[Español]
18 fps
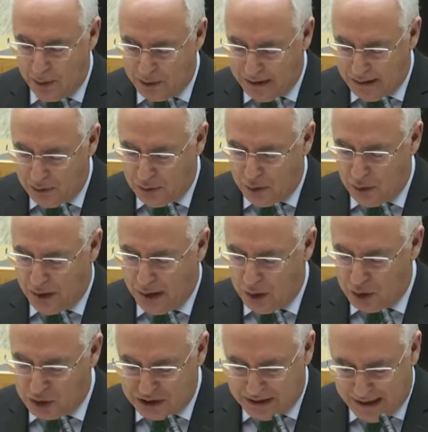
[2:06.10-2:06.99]
por lo tanto,
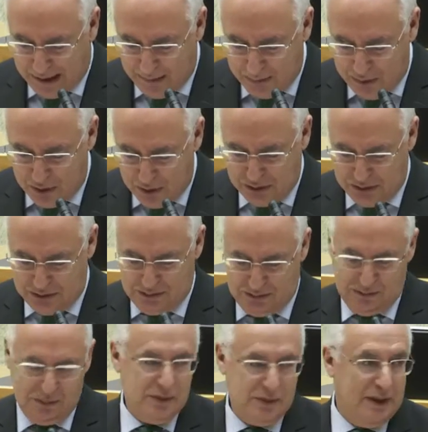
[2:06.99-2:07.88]
que los
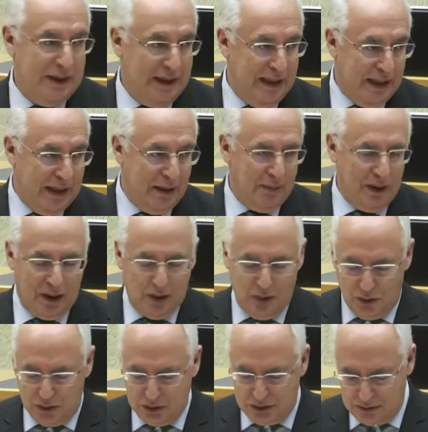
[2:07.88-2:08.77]
cambios de
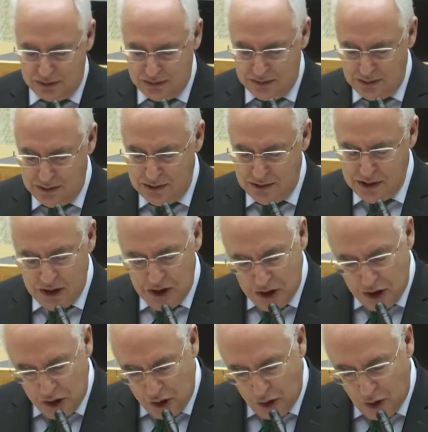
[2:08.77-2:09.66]
haberlos
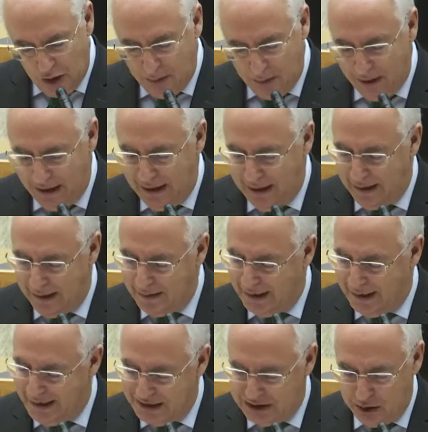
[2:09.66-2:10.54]
no
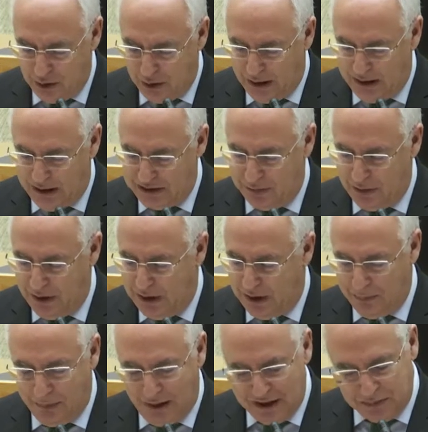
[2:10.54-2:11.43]
deberían de lesionar las
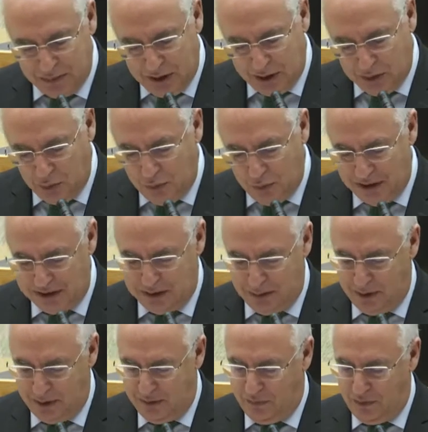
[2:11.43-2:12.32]
principales
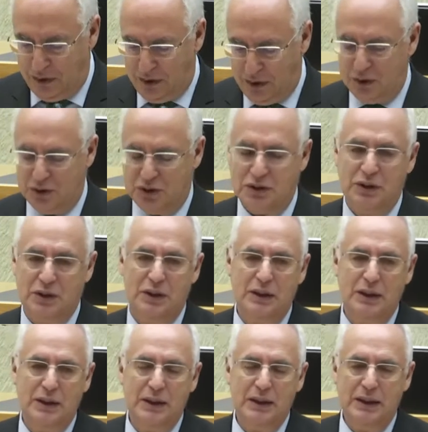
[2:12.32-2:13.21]
virtudes y beneficios
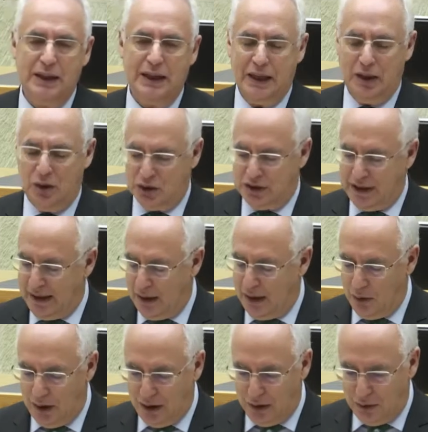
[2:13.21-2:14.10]
que nos ha
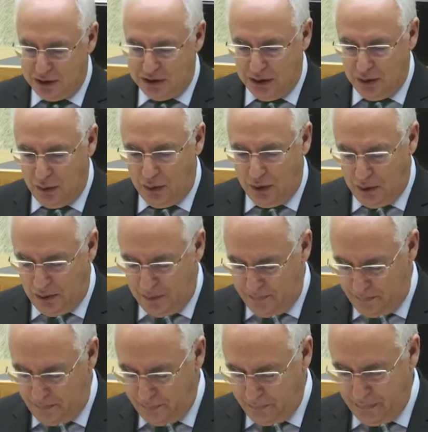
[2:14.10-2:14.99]
dado la Constitución.